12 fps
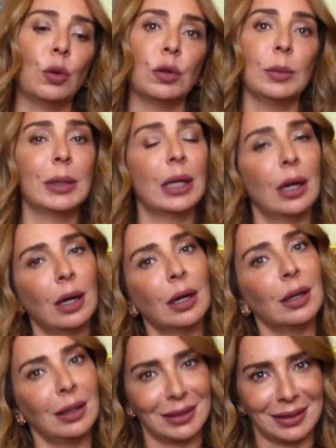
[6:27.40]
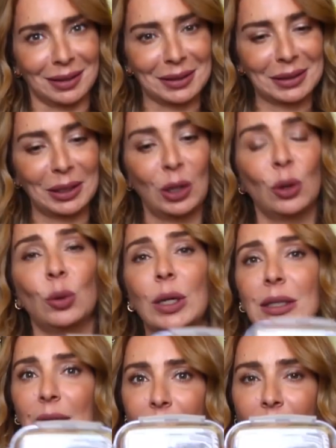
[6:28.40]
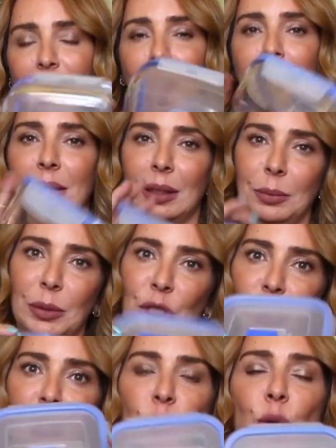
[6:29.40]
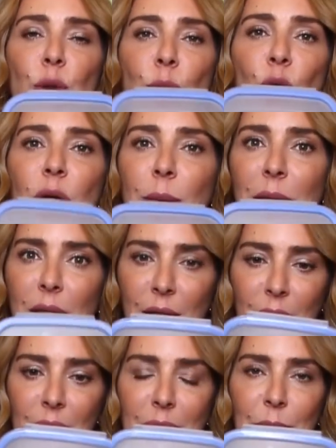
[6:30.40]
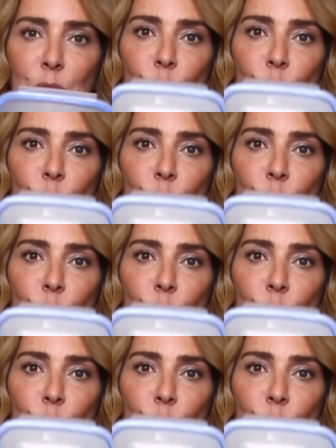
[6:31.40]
وفي منها الازاز والازاز هذا عاده بيجي بيكون محكم الاغلاق زي ما